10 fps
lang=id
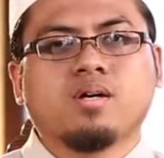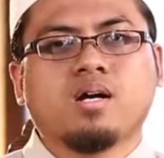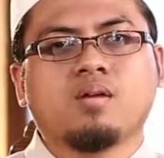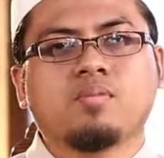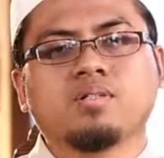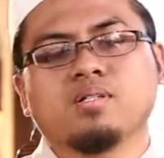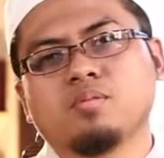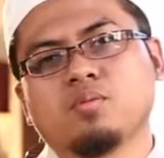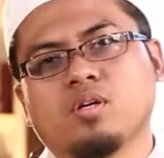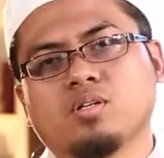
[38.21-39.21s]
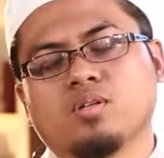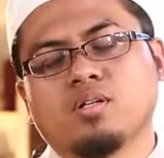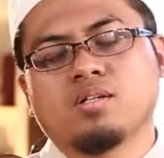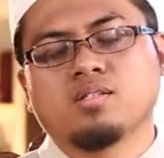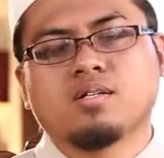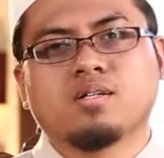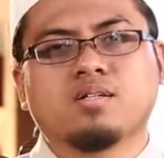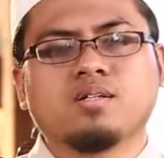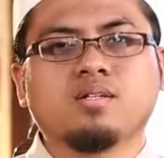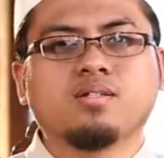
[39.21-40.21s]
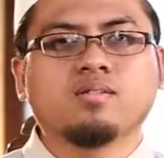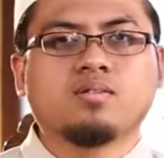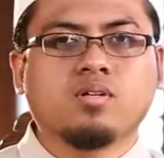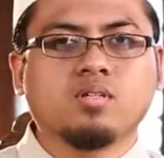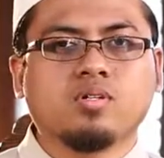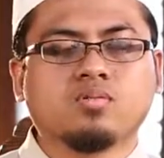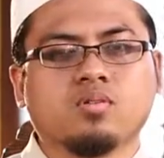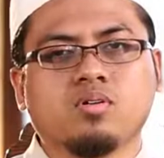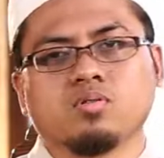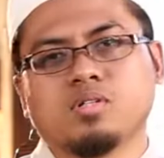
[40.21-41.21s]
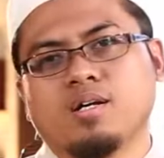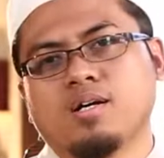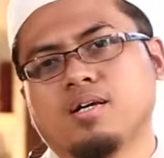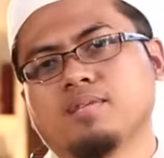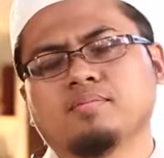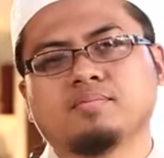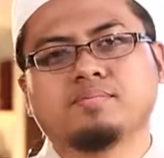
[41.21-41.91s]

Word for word: Ahmad ibnu Athaillah Sakandari rahimahullahu taala